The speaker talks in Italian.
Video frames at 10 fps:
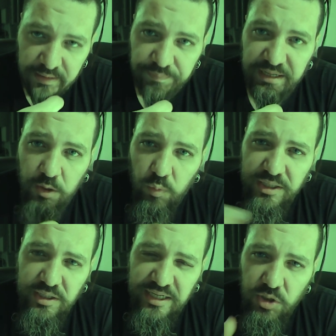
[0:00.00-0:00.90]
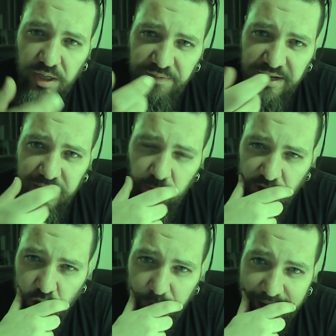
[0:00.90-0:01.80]
da questa storia vera di
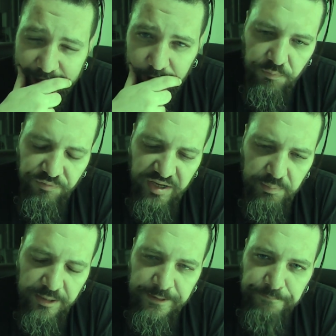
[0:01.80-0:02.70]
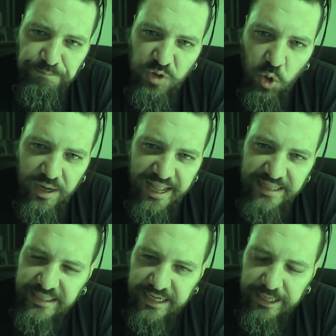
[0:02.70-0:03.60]
questo Byron. Film
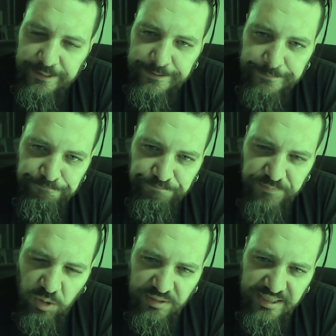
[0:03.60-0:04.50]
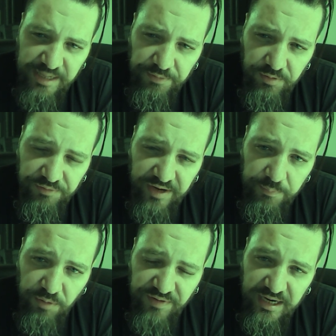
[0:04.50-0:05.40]
dolente che di questi tempi non li
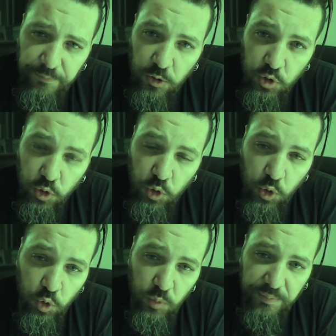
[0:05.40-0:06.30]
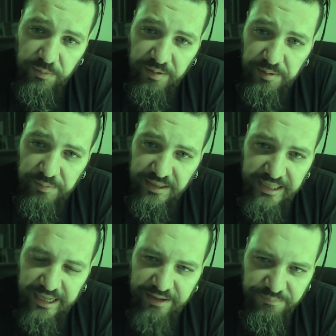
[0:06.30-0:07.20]
farebbero fare nemmeno sotto tortura
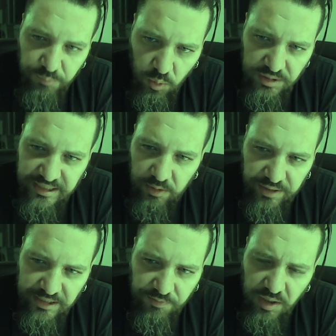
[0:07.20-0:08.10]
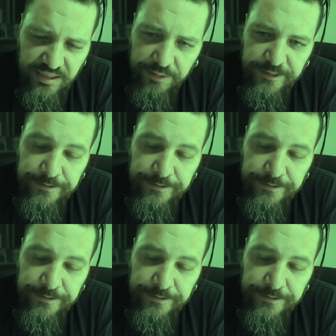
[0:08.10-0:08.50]
probabilmente e mostra un'altra volta